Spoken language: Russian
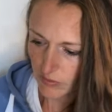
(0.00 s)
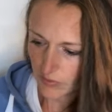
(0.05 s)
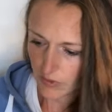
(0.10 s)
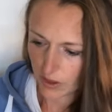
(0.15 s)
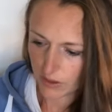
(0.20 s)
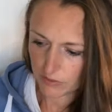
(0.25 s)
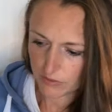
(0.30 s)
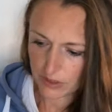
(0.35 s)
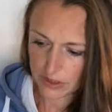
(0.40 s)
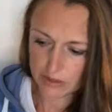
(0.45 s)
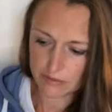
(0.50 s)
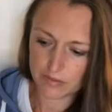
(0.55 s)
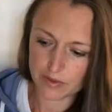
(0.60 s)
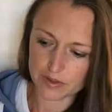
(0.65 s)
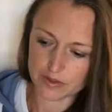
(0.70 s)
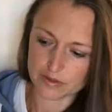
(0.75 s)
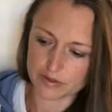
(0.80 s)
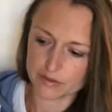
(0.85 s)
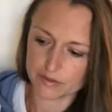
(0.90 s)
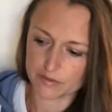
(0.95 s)
в, этом,
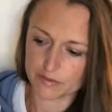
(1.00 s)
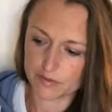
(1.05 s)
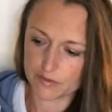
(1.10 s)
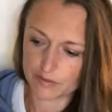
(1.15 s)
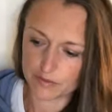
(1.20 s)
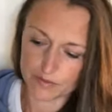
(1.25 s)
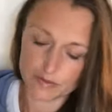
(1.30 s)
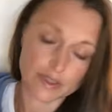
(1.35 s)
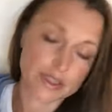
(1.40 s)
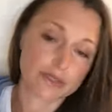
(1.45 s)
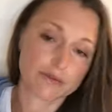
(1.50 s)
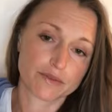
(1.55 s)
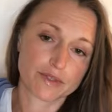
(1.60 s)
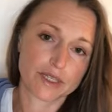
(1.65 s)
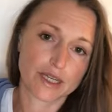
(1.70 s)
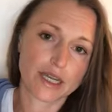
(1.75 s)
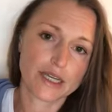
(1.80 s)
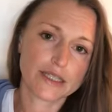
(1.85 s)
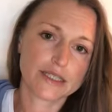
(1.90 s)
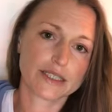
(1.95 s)
в этом
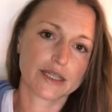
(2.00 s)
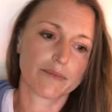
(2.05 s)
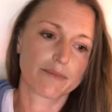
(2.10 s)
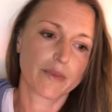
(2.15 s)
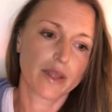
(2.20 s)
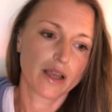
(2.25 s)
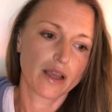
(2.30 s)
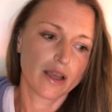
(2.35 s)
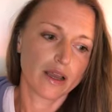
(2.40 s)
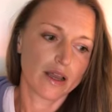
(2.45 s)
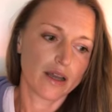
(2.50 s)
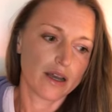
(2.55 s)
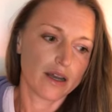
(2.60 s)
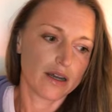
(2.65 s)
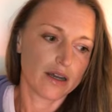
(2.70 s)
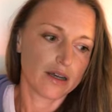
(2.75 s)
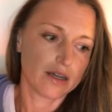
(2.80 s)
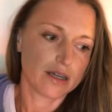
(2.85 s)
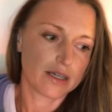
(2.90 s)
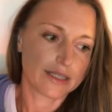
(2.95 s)
варианте
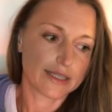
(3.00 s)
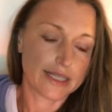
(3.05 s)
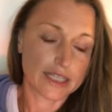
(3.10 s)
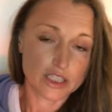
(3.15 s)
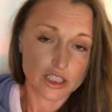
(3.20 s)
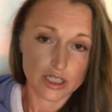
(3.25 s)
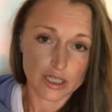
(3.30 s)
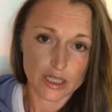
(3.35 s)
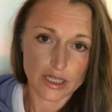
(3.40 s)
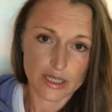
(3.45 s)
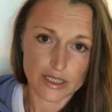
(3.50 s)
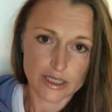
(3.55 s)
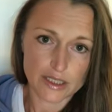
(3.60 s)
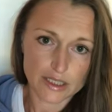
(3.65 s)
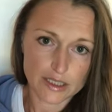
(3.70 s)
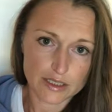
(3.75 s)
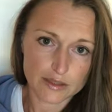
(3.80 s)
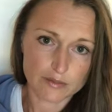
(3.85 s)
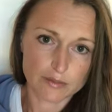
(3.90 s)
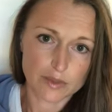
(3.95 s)
наш
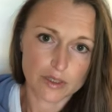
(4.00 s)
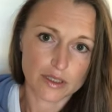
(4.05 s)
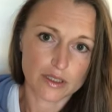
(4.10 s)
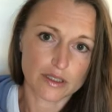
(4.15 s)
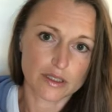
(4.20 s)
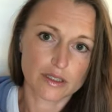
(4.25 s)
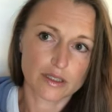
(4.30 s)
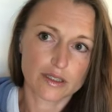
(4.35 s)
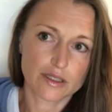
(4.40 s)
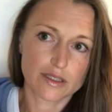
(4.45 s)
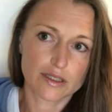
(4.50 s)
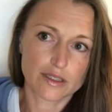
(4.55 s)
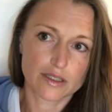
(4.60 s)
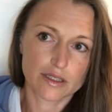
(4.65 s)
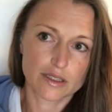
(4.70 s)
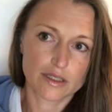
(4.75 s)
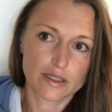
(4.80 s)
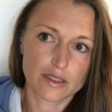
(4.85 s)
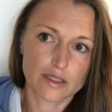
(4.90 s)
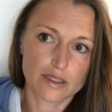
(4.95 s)
организм
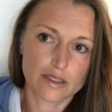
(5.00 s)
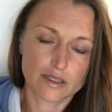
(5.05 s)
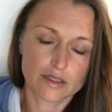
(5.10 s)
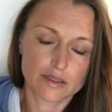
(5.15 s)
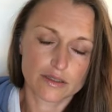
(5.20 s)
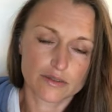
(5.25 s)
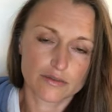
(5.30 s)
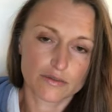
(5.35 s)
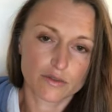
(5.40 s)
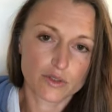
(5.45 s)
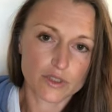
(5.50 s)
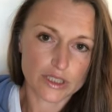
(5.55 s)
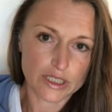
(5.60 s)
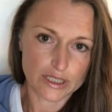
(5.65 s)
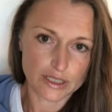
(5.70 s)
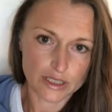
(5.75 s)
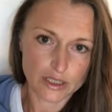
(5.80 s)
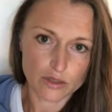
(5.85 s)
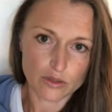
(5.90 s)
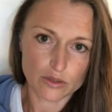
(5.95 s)

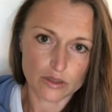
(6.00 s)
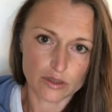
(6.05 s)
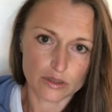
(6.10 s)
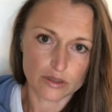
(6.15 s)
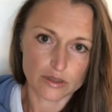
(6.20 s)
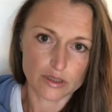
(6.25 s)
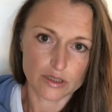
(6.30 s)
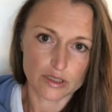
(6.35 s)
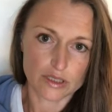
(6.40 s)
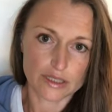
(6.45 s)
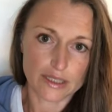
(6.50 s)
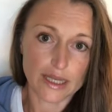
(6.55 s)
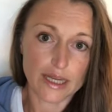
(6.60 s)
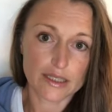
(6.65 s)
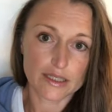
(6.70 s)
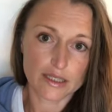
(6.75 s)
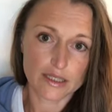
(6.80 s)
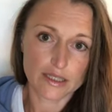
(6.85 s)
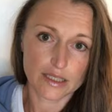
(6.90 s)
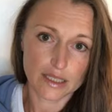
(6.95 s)
функционирует э, на
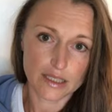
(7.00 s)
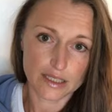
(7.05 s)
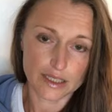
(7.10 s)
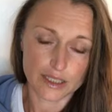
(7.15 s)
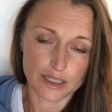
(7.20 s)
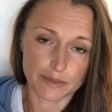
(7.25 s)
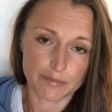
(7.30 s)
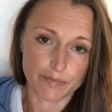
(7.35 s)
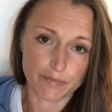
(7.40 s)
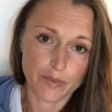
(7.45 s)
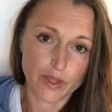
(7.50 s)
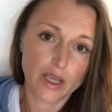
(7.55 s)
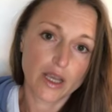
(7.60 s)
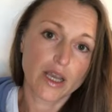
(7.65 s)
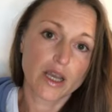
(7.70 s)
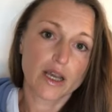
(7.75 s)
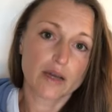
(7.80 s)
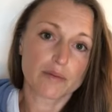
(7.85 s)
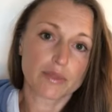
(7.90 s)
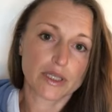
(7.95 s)
адреналине.
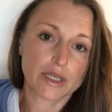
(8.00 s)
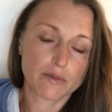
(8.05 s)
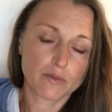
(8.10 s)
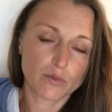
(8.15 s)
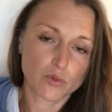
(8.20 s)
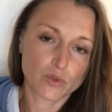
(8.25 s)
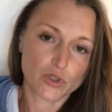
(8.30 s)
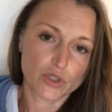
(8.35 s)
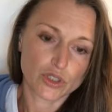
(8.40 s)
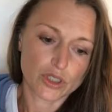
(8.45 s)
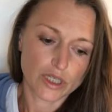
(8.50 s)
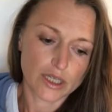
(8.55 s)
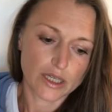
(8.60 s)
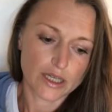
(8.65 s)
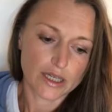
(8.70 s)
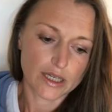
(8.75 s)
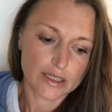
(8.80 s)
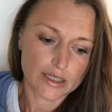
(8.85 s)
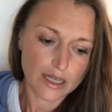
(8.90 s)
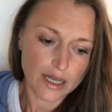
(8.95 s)
Потому что
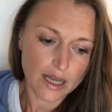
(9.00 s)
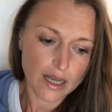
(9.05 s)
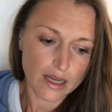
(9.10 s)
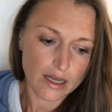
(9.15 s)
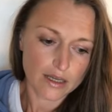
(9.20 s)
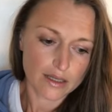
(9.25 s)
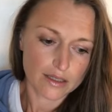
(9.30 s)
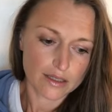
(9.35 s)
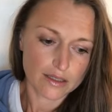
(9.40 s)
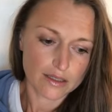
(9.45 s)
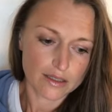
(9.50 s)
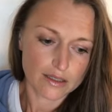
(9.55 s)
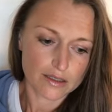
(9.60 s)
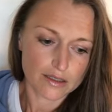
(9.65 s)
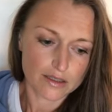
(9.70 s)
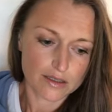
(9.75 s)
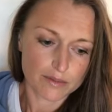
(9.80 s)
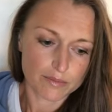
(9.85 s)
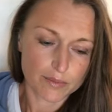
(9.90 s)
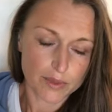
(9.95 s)
когда
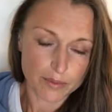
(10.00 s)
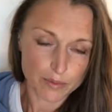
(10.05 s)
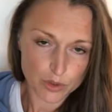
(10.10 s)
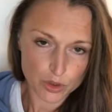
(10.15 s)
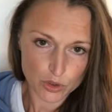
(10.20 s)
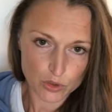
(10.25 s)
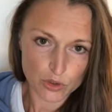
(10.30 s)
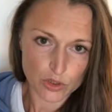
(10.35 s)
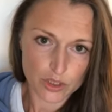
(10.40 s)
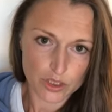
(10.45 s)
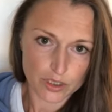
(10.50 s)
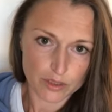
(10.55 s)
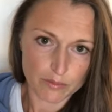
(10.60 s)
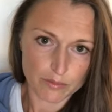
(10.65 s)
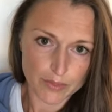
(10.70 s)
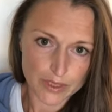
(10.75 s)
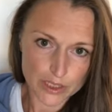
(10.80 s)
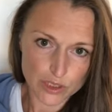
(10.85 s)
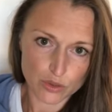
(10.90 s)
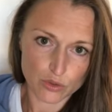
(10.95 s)
промежутки
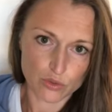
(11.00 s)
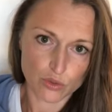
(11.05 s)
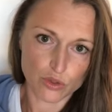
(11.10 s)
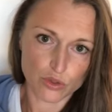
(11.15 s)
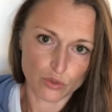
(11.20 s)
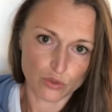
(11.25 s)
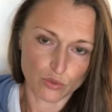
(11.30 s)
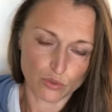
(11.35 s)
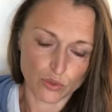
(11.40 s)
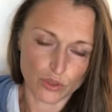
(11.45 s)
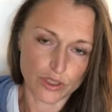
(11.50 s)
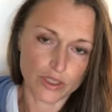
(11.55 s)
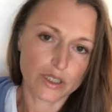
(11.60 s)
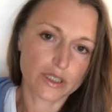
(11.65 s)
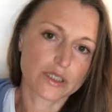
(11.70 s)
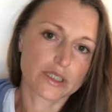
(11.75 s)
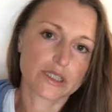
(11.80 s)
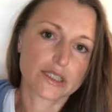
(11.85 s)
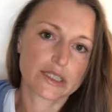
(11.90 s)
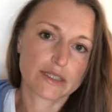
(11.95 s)
между едой
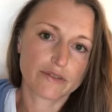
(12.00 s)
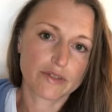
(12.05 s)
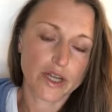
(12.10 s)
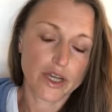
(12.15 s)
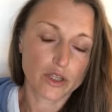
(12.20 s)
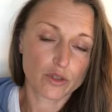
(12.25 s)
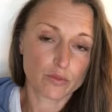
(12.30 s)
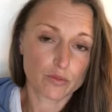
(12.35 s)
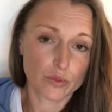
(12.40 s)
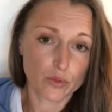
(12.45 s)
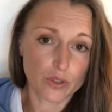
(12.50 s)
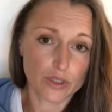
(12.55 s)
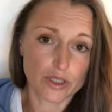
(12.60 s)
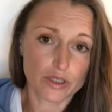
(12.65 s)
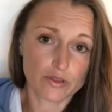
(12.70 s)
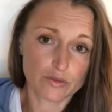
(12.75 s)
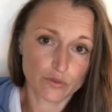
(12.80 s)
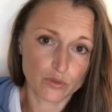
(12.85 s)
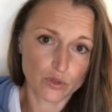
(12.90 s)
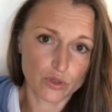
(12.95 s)
составляют
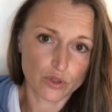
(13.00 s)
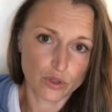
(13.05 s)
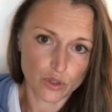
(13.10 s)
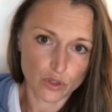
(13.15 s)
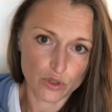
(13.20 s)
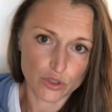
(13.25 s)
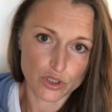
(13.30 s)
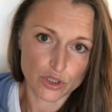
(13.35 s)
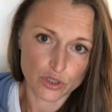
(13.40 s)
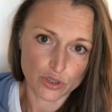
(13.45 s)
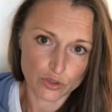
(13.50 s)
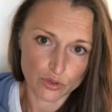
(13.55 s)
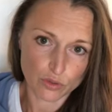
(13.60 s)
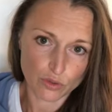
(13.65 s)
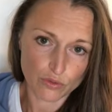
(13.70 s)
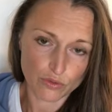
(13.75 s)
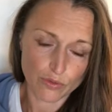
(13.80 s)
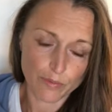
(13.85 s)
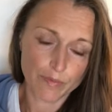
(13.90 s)
более 2-3 часов,